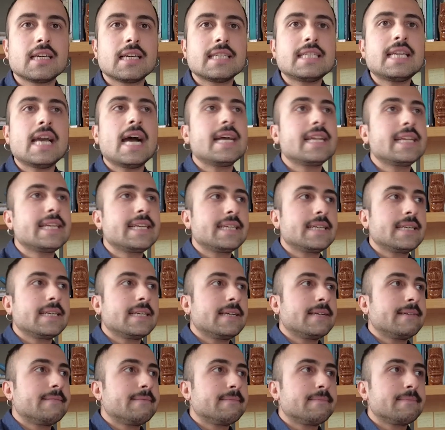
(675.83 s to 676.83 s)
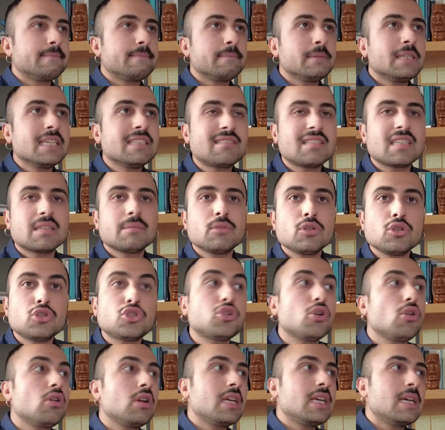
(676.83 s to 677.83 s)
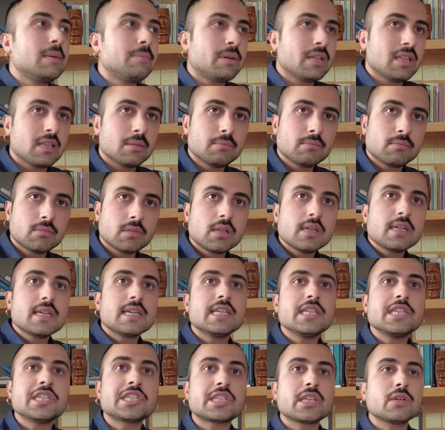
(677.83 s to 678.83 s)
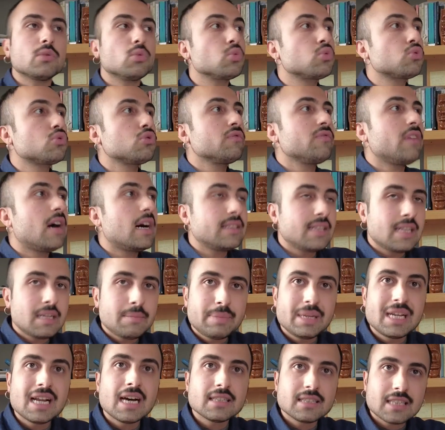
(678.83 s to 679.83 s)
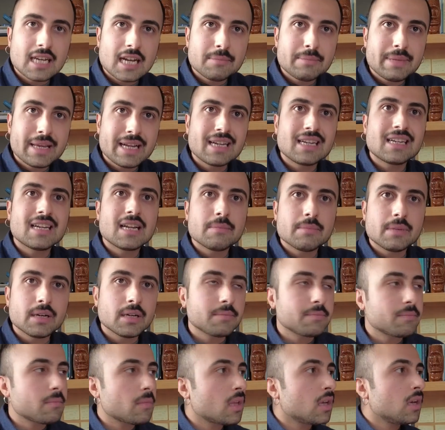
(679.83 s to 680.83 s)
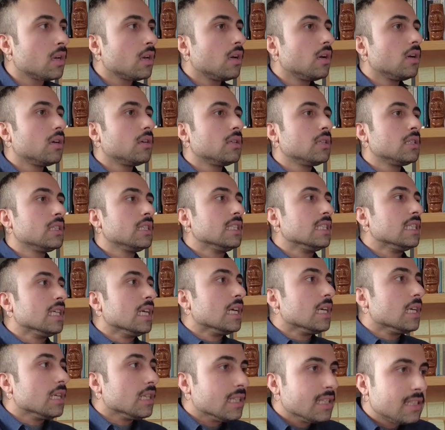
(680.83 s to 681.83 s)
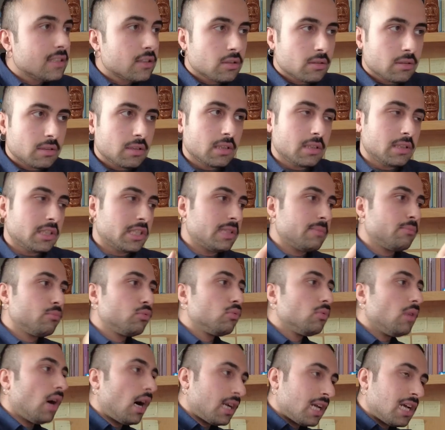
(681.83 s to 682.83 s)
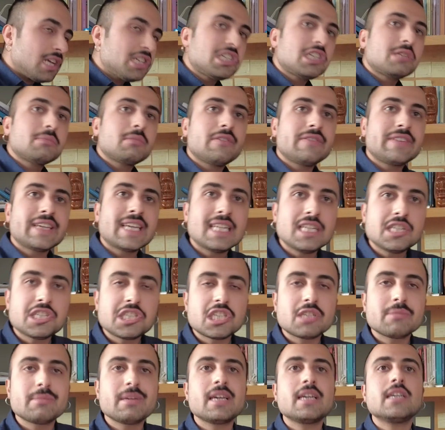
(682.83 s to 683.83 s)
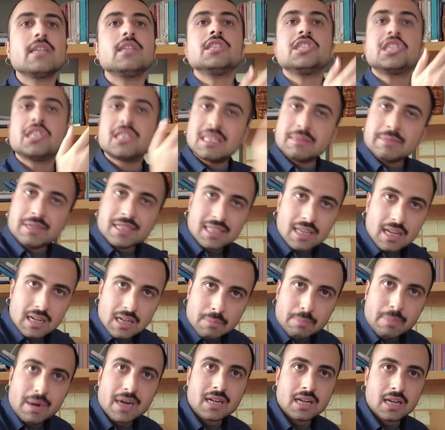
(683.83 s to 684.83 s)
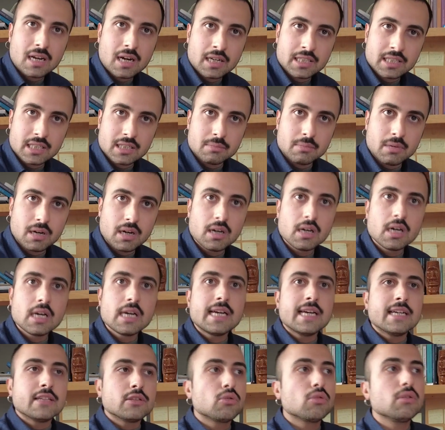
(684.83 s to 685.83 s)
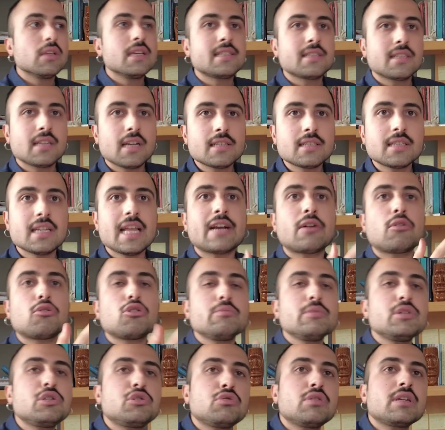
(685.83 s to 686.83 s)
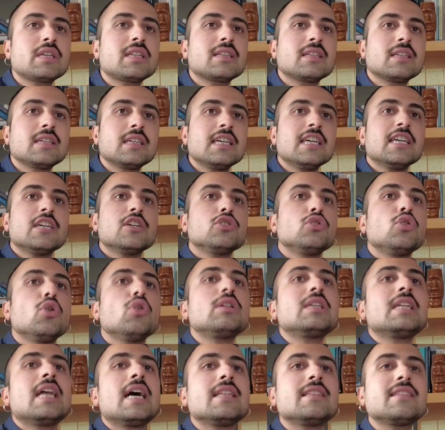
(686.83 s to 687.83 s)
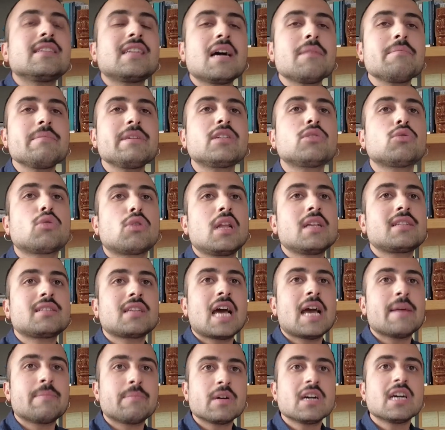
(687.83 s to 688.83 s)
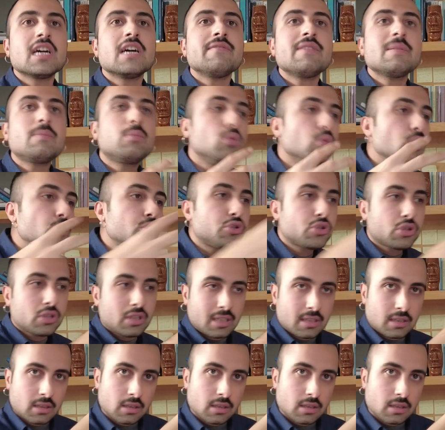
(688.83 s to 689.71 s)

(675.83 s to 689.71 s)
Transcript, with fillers: yani yatırımı şöyle yapalım. Hı. İşte uzun vadeli planlar belirleme, e, risk işte bu araştırma ve geliştirmeye ciddi miktarda para ayırma. Dolayısıyla aslında ekonomi sürekli yönlendiren bir role sahip. Ve bu üç